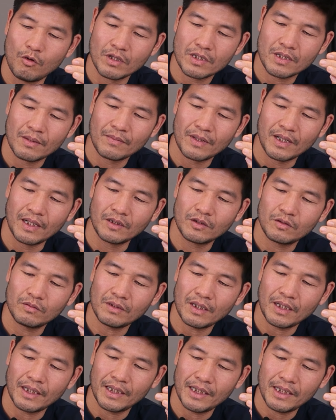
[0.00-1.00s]
mua sâm rừng
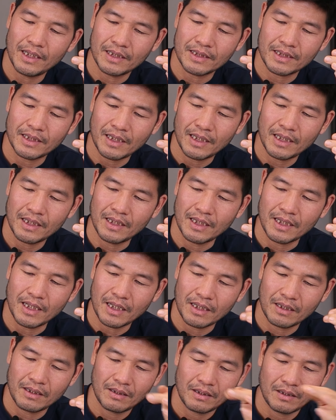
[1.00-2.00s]
chúng ta nghĩ là sẽ được
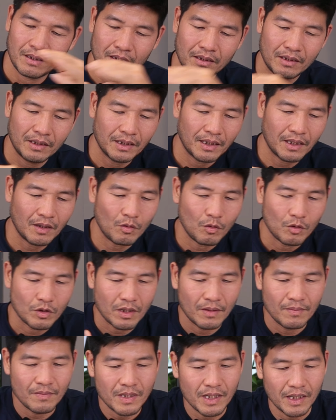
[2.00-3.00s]
ăn những cái củ
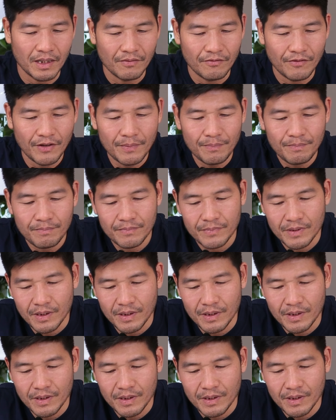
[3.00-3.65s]
sâm xịn vip,